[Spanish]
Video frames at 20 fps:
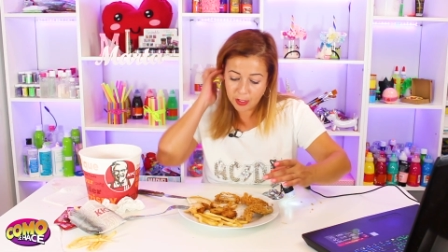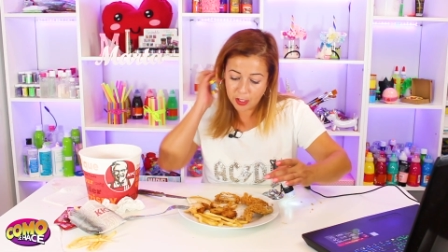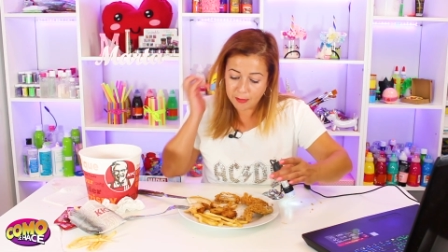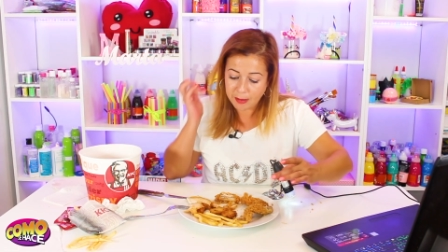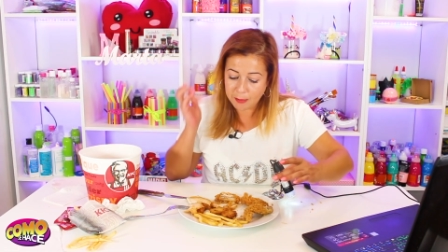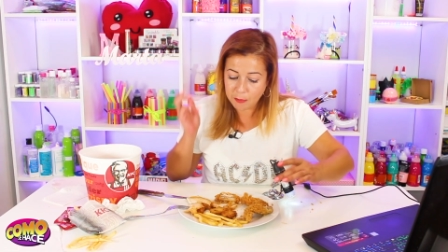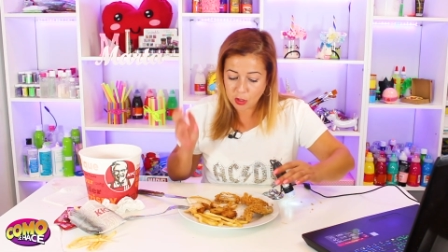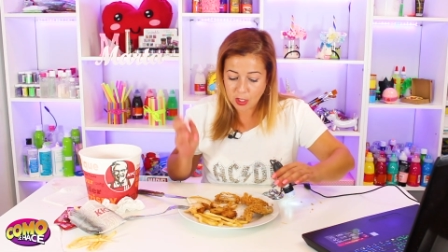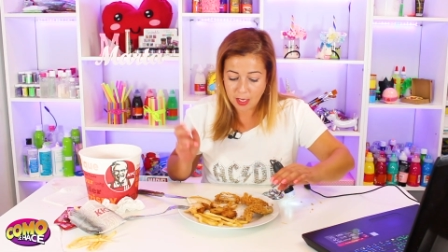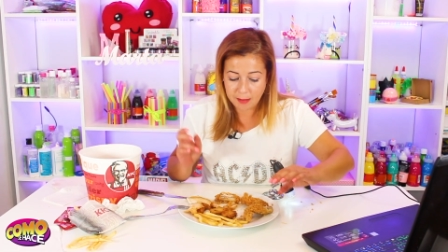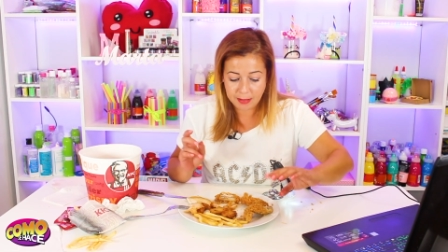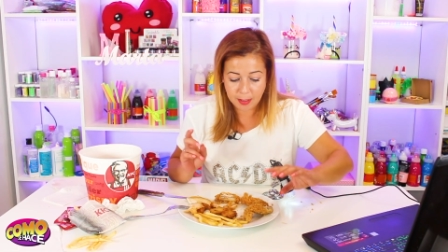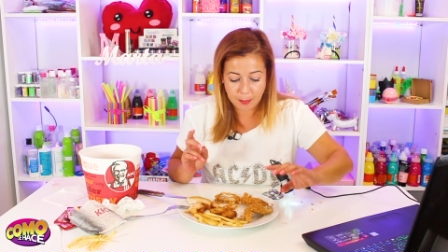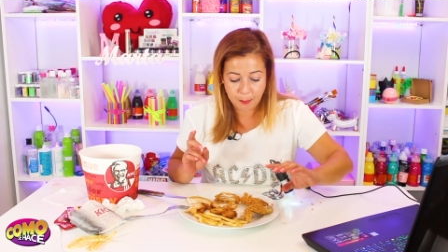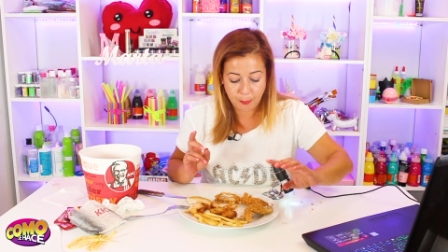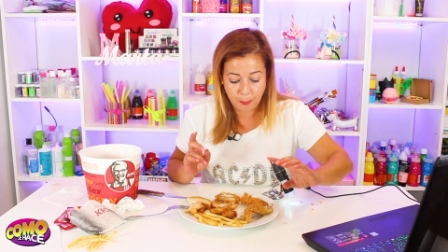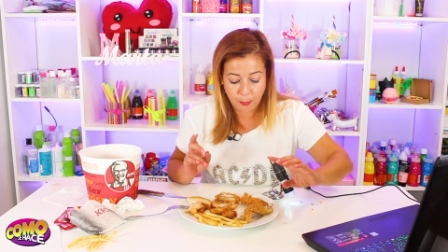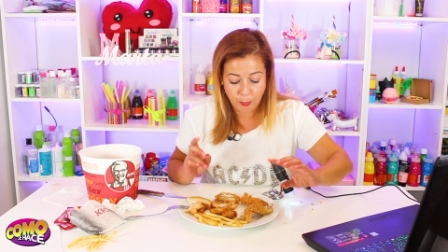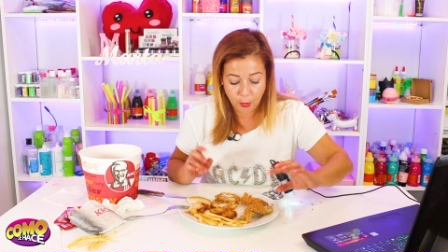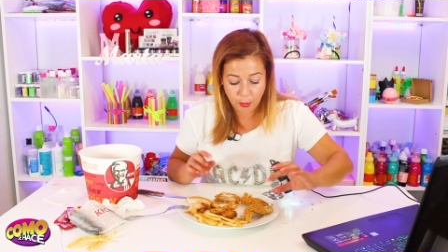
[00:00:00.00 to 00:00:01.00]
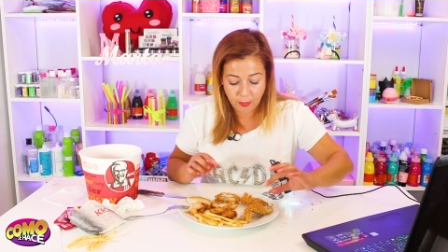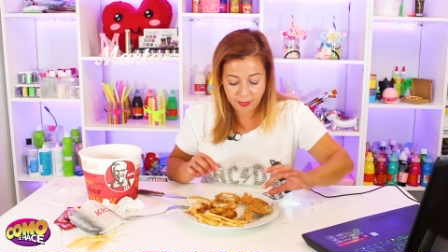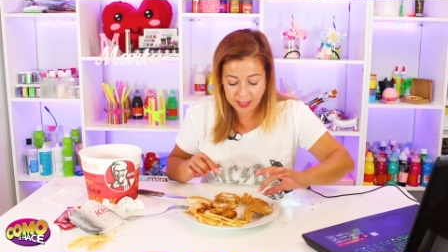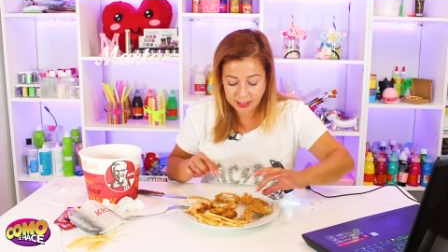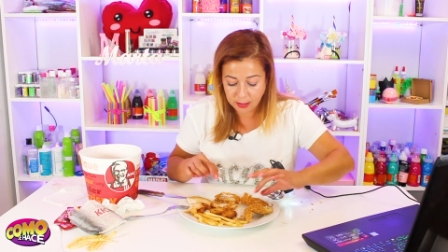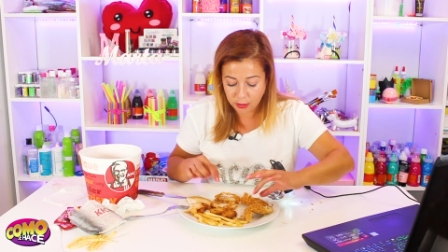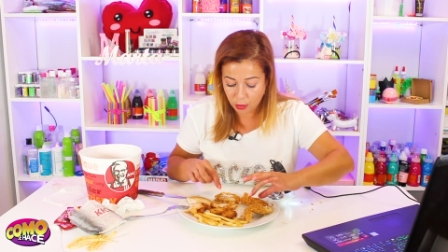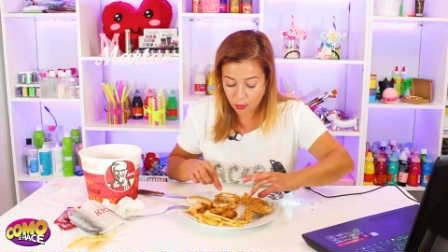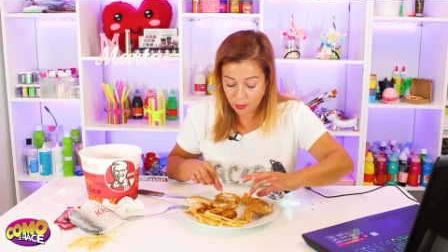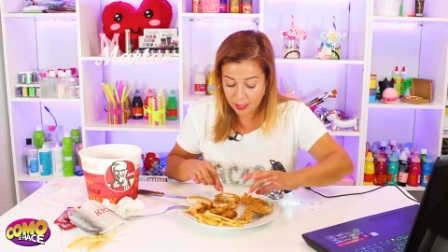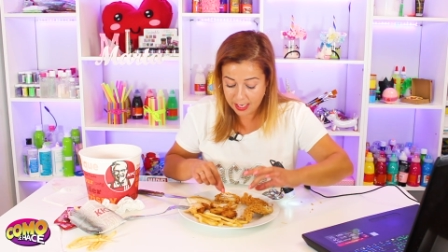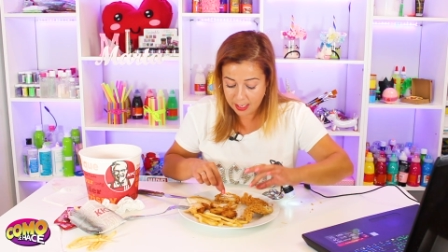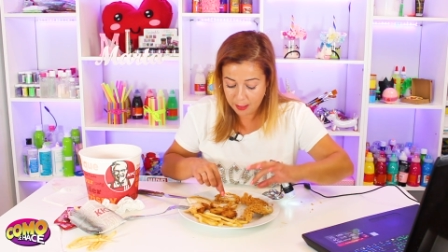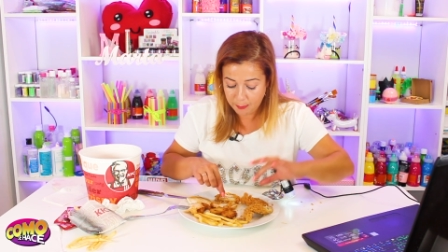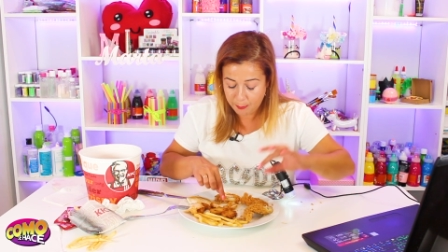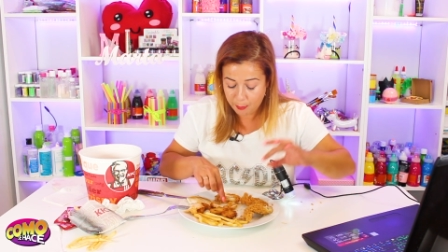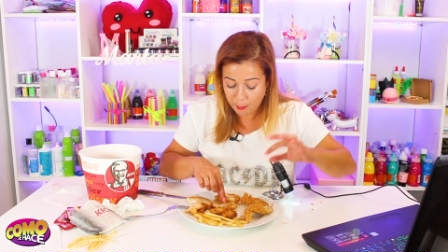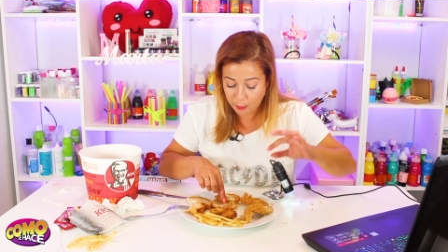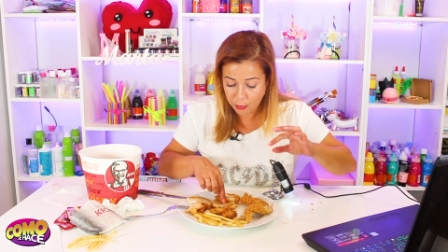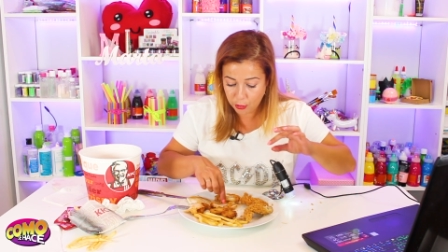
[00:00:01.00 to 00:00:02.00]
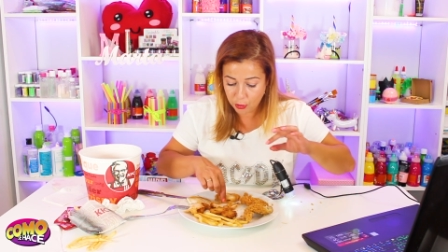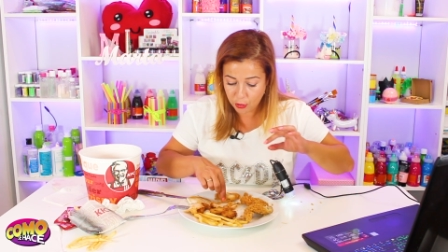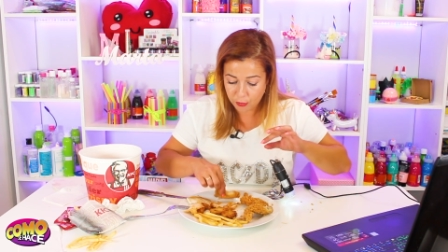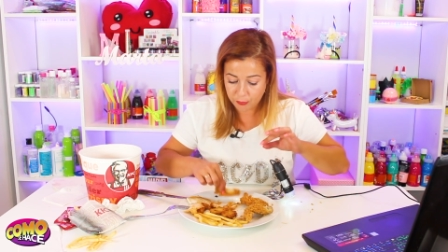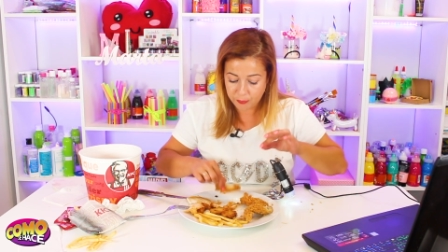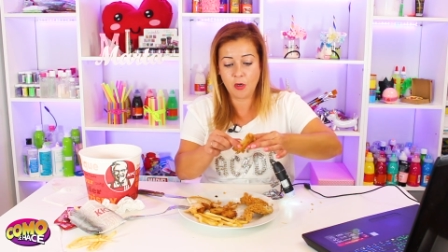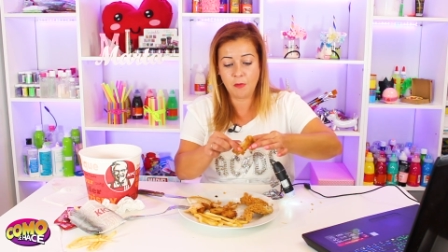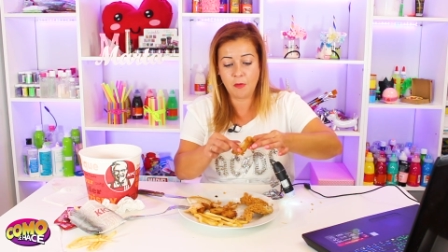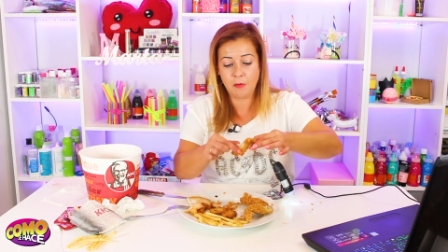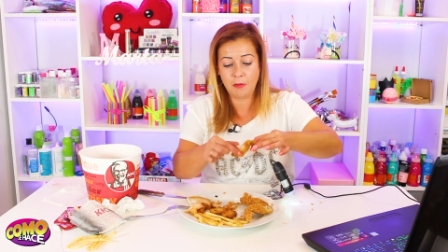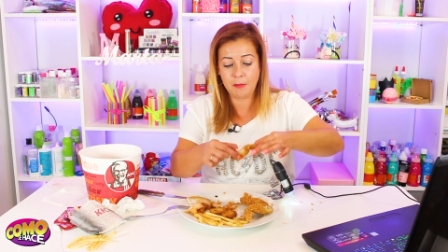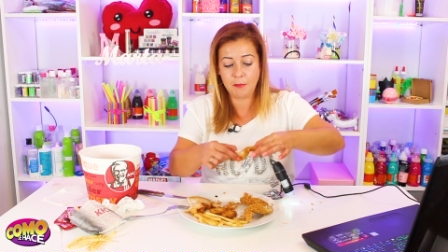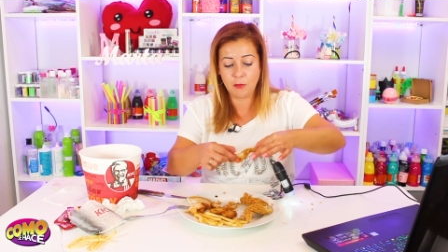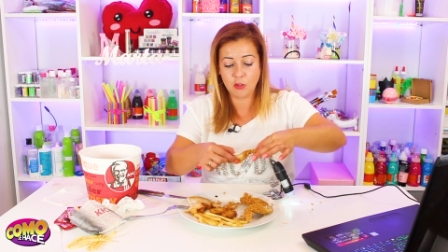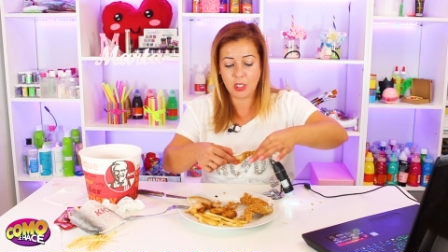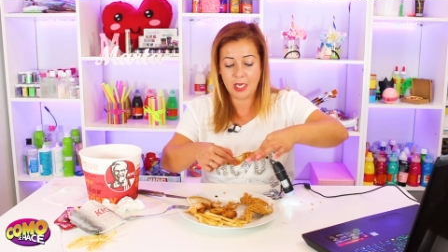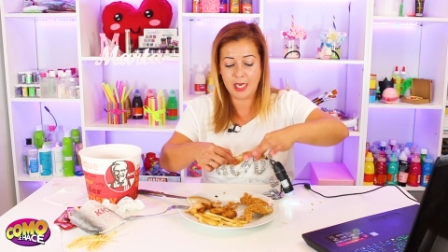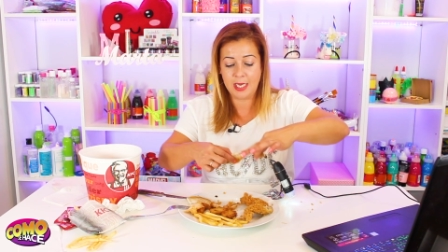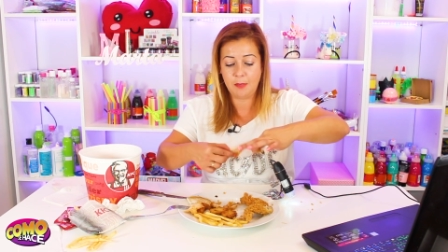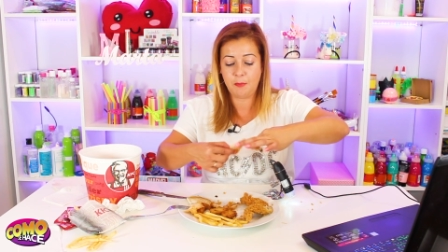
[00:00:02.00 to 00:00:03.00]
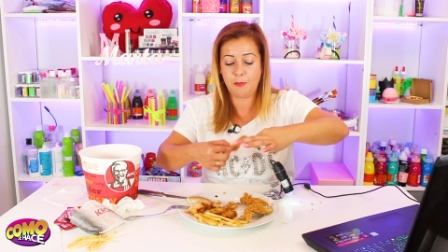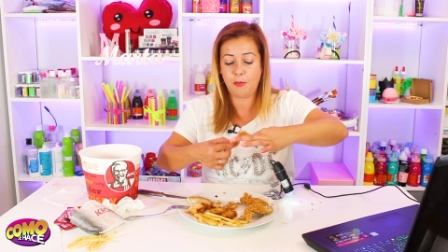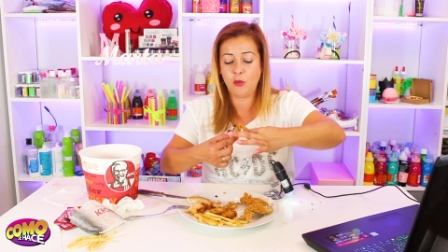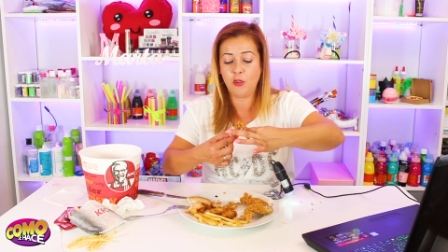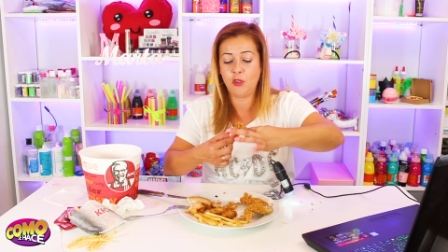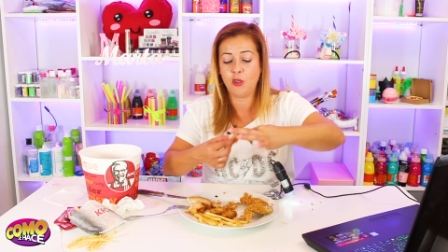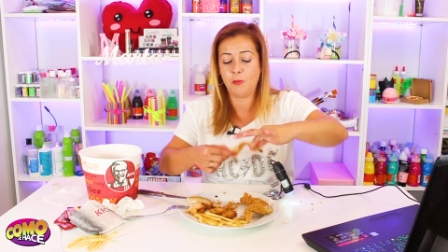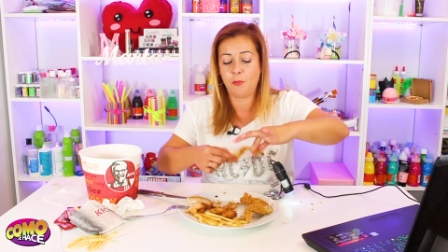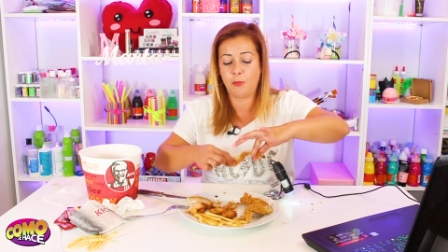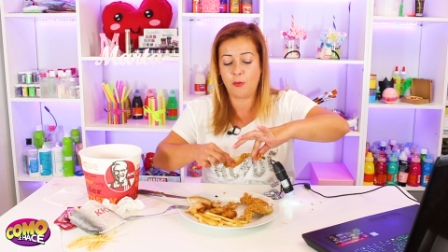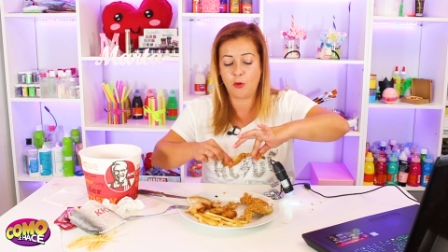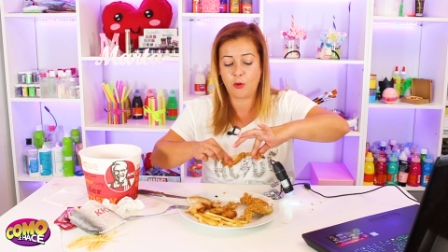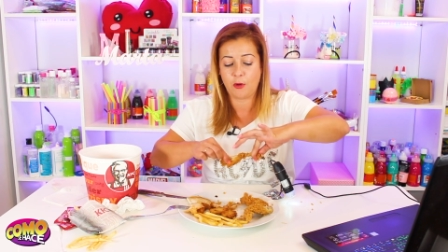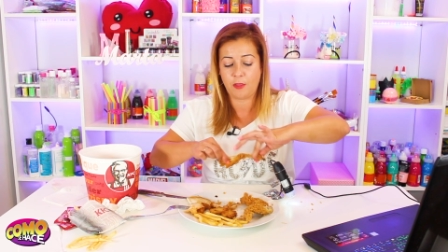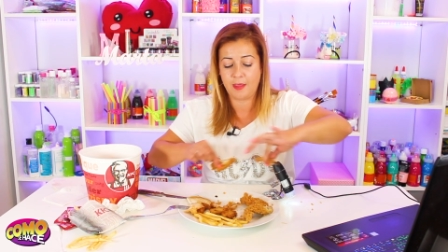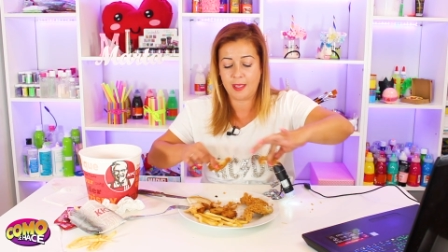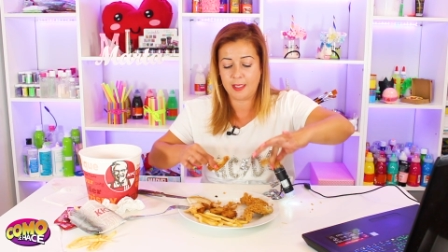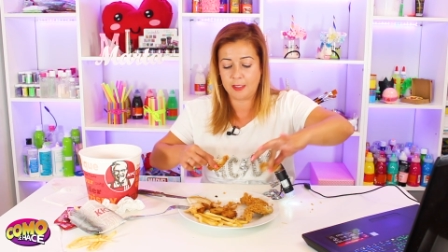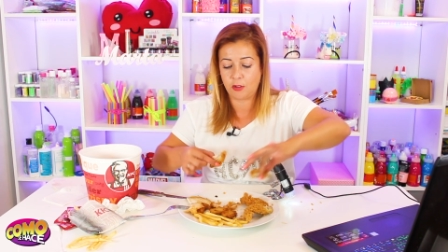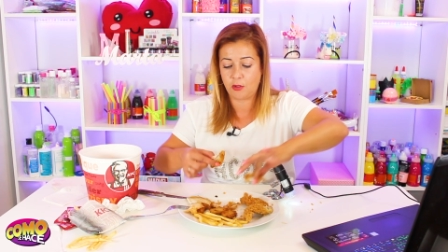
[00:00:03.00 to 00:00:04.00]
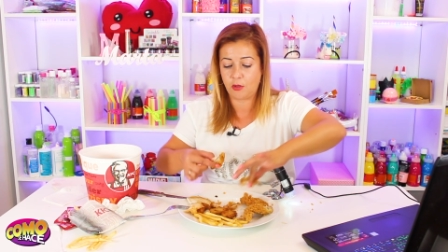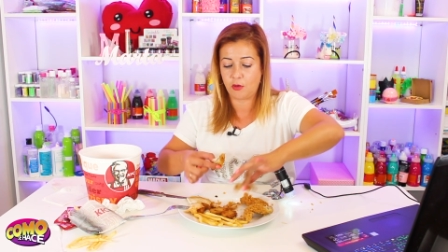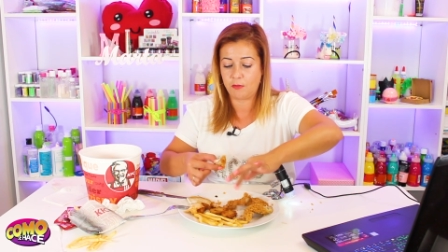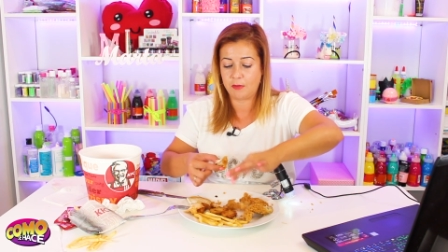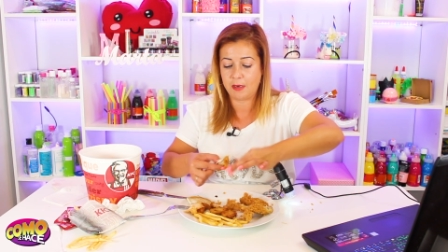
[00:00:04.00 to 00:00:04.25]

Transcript: Bueno, vamos a ver, por dentro el pollo, ¿cómo vemos el pollo por dentro?